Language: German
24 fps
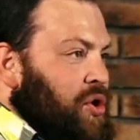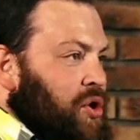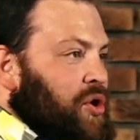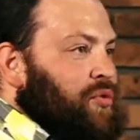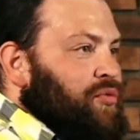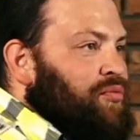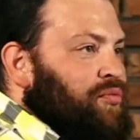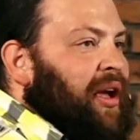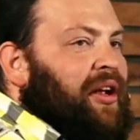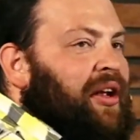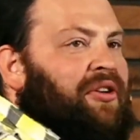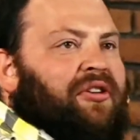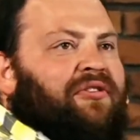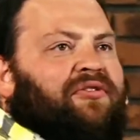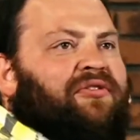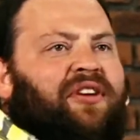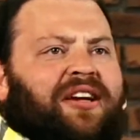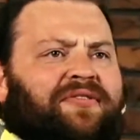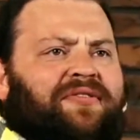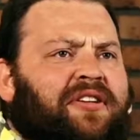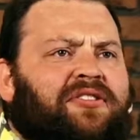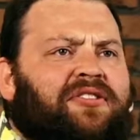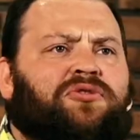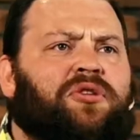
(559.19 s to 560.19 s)
bringt den Feind
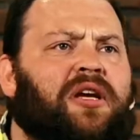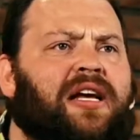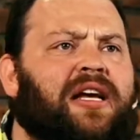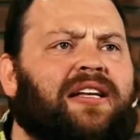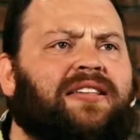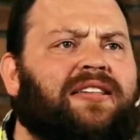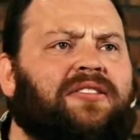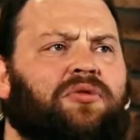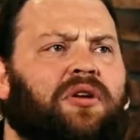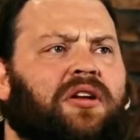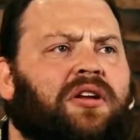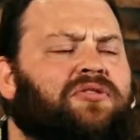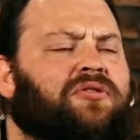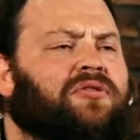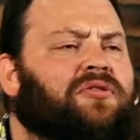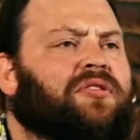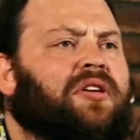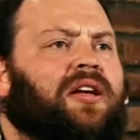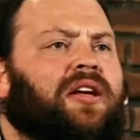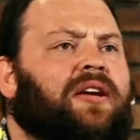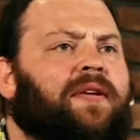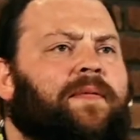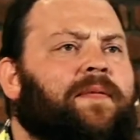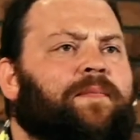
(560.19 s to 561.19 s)
was zu essen oder zu
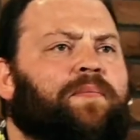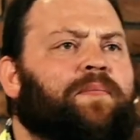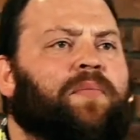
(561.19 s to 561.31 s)
trinken.